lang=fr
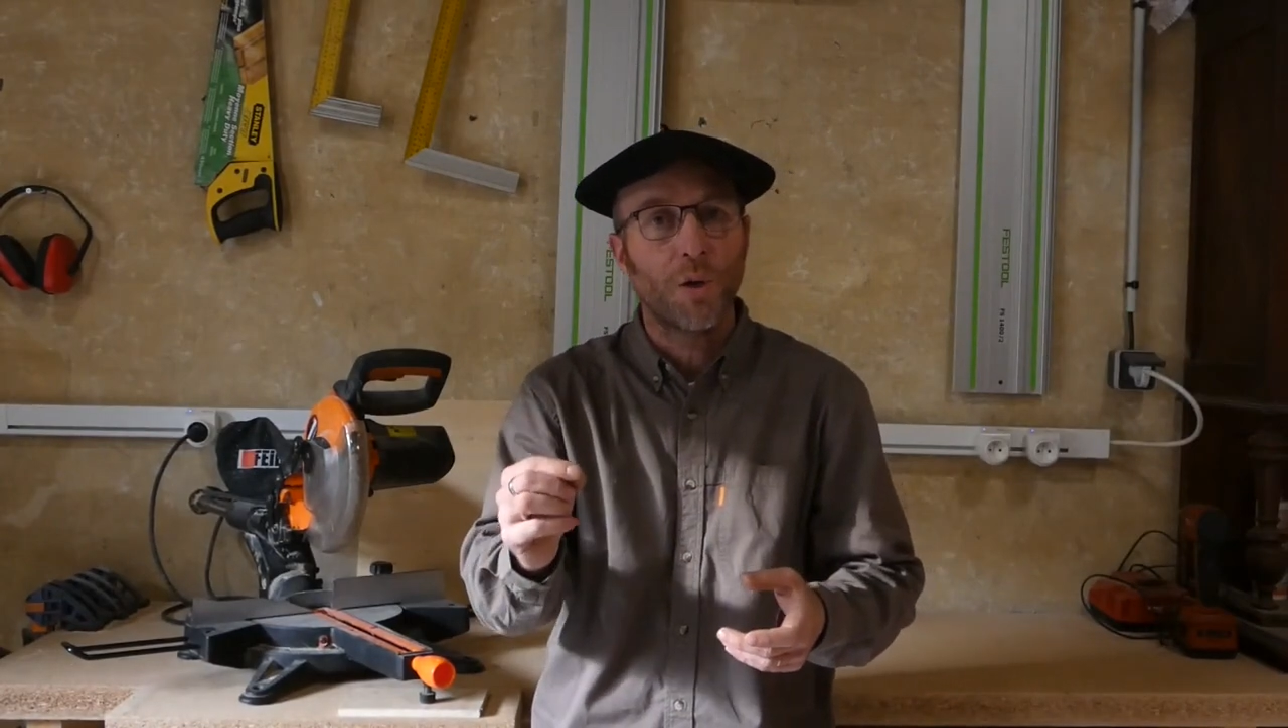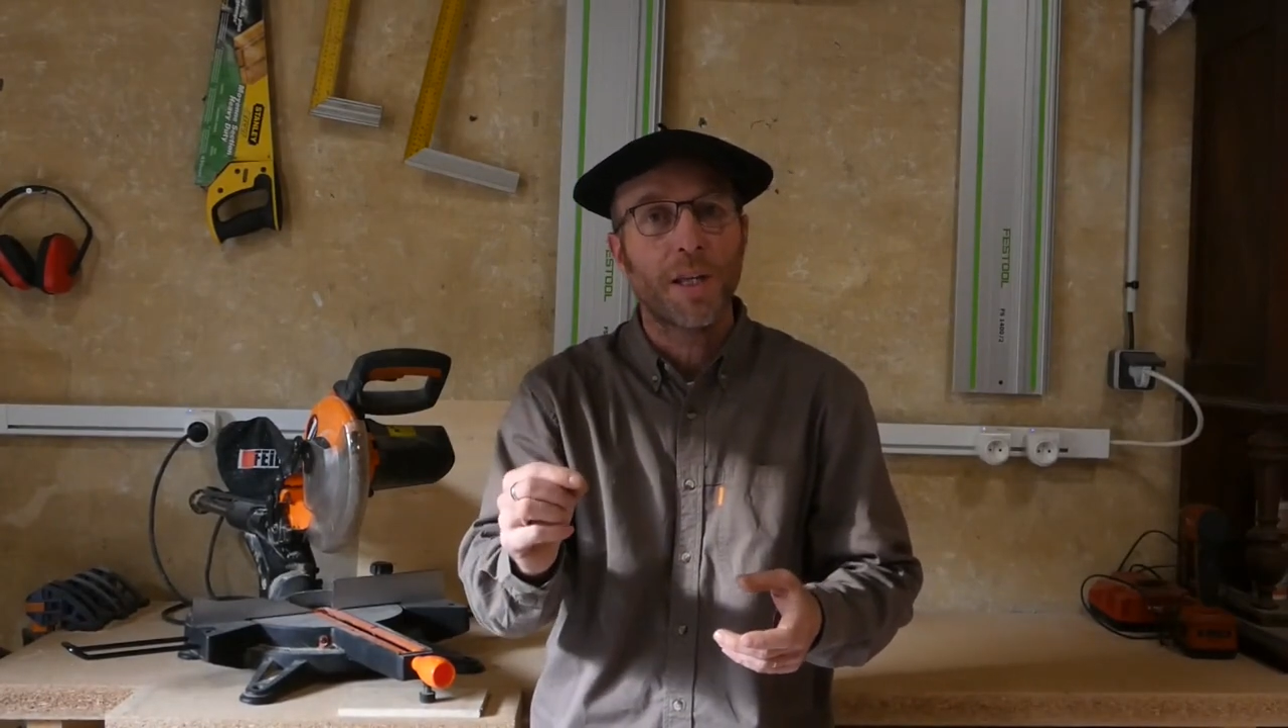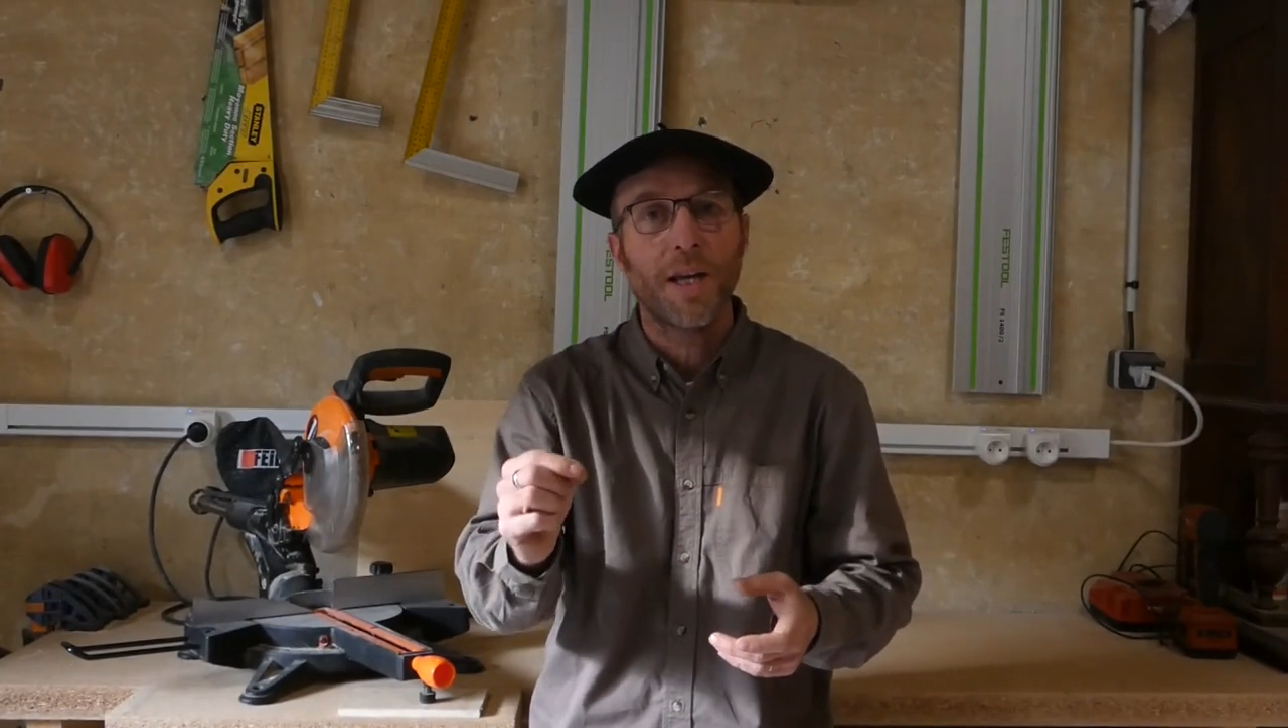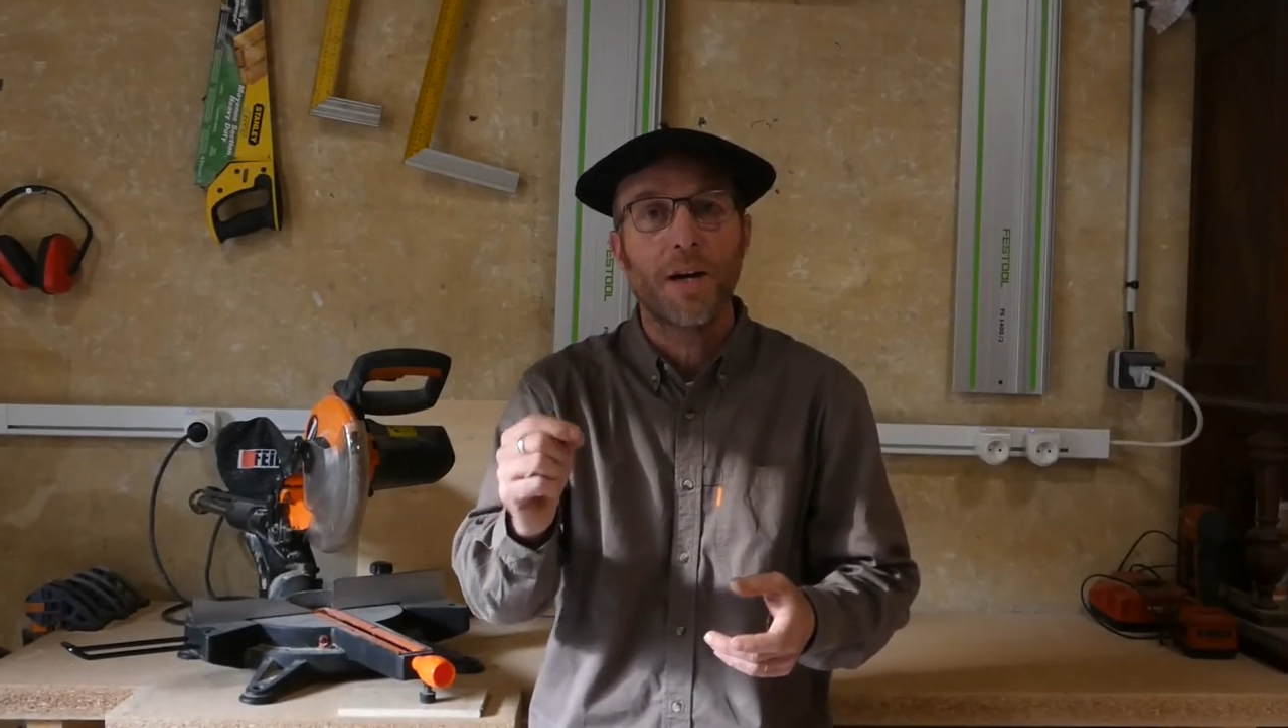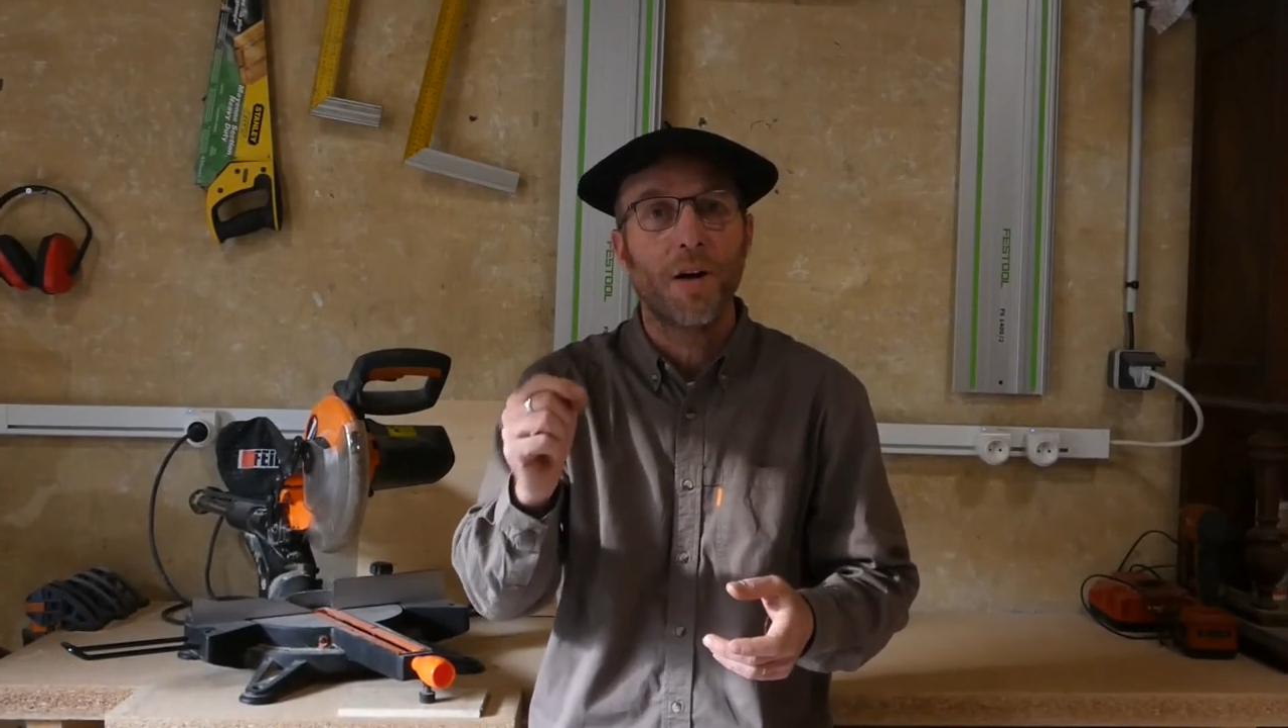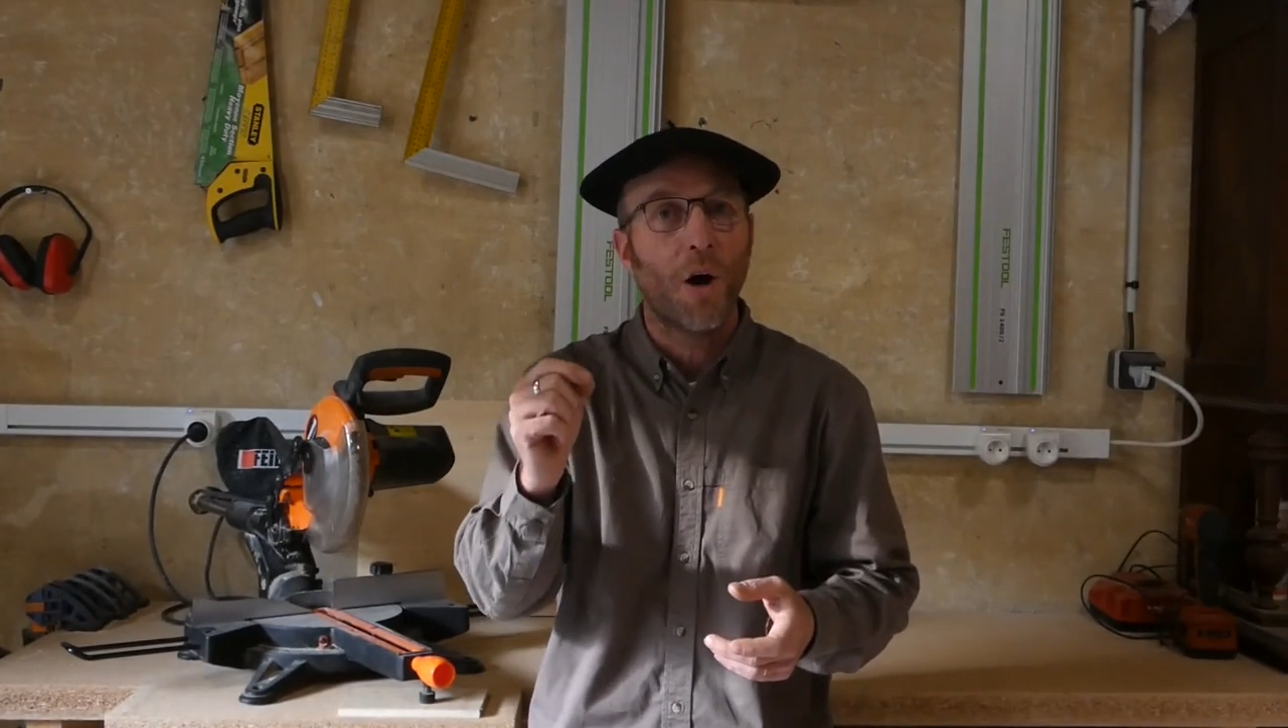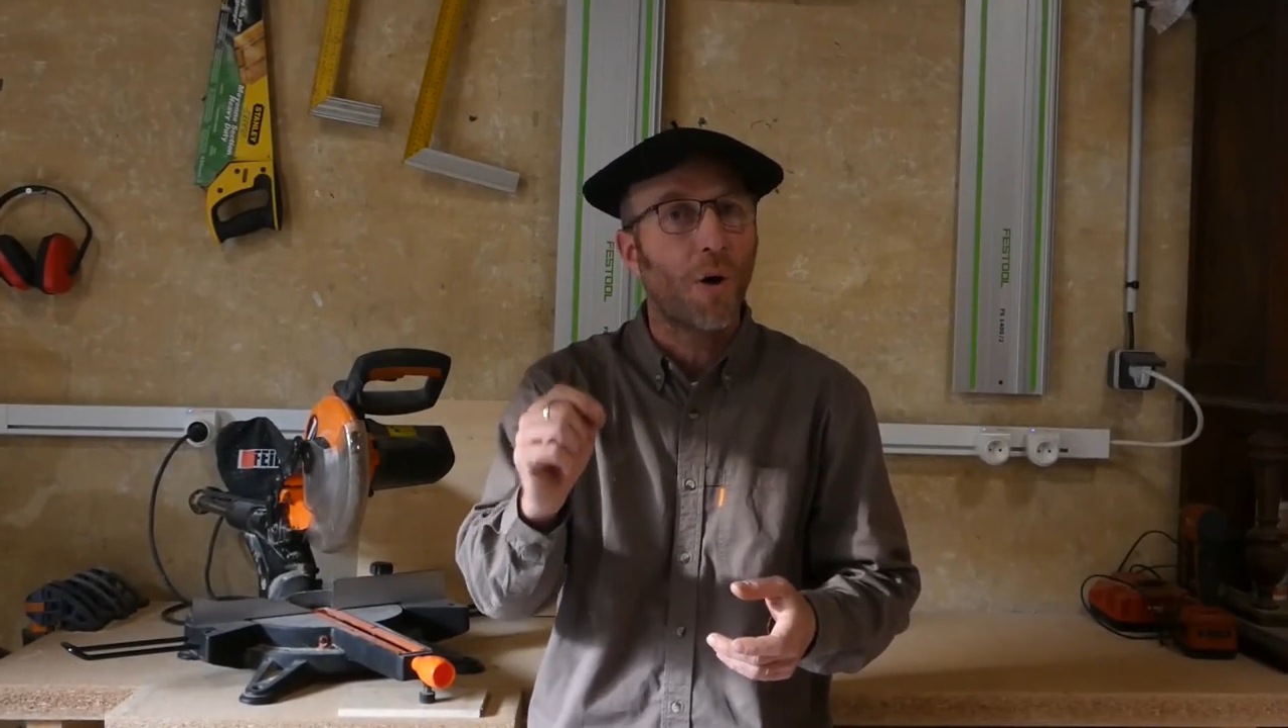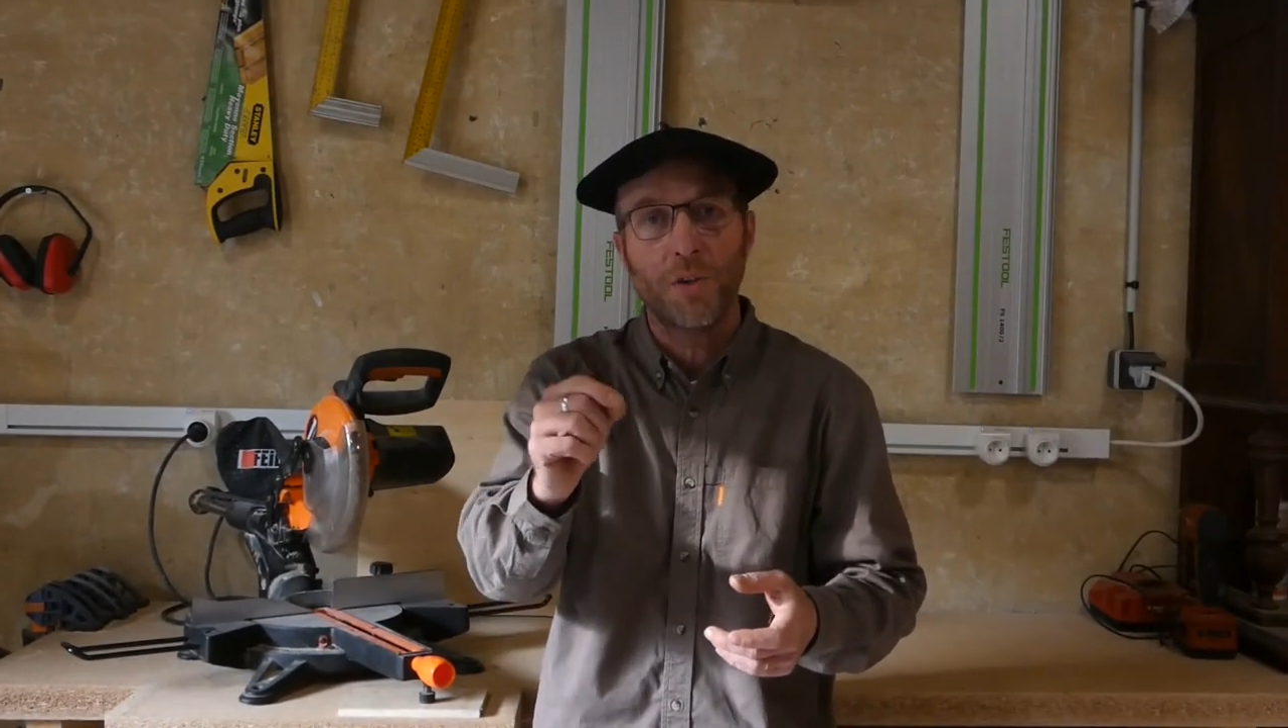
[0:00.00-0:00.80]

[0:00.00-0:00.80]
lien